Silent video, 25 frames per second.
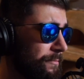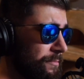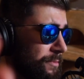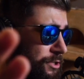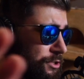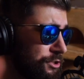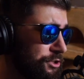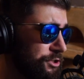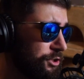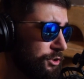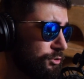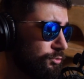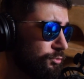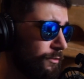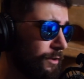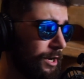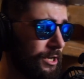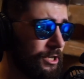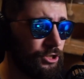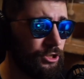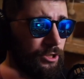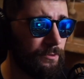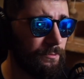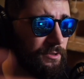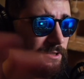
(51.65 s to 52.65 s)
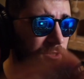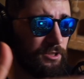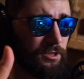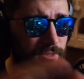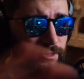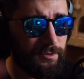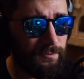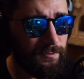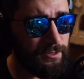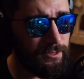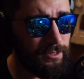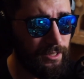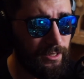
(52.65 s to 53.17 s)
без них, ну вообще, без
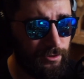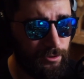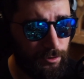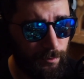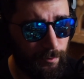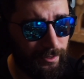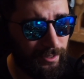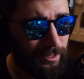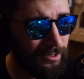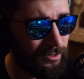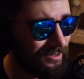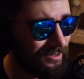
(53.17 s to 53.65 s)
них смысла особо нет.